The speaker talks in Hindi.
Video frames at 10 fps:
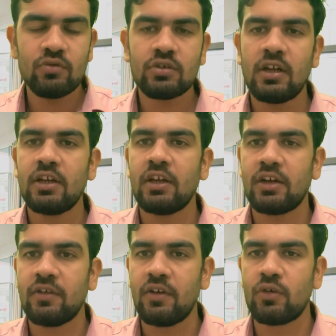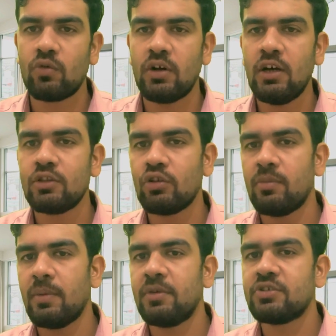उसका लिंक एक्टिवेट होगा तो
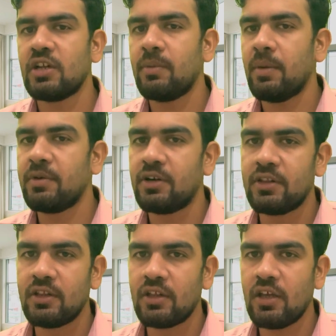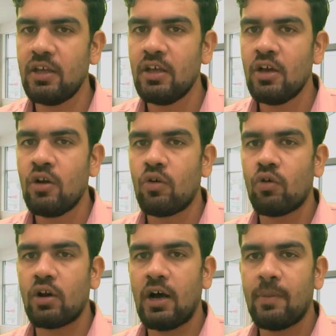हम अपने चैनल पर अपडेट दे देंगे
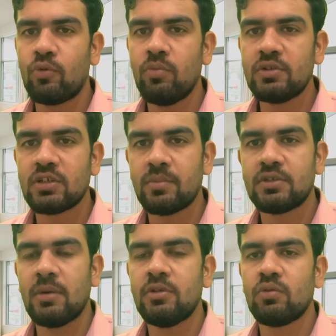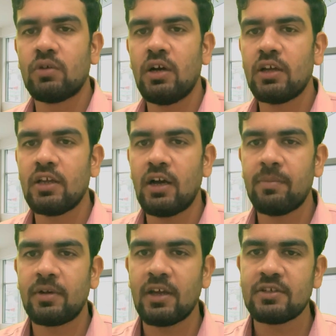और आपको मैं समझा भी दूंगा कि
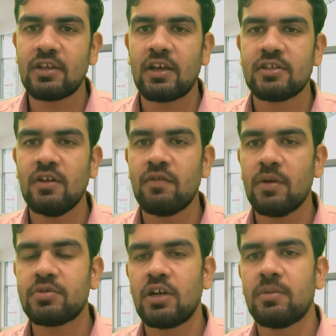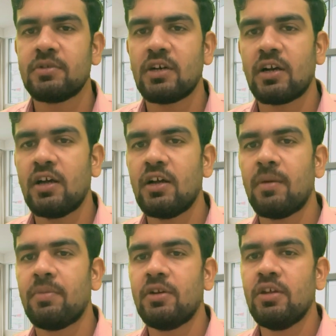आप कैसे कैसे वेबसाइट पर जाकर
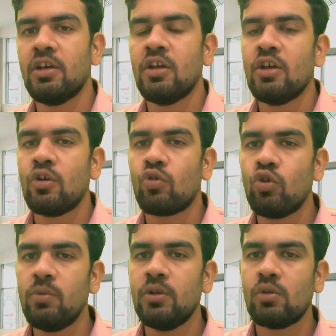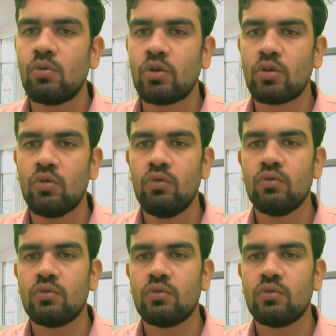अपनी कोई भी त्रुटि को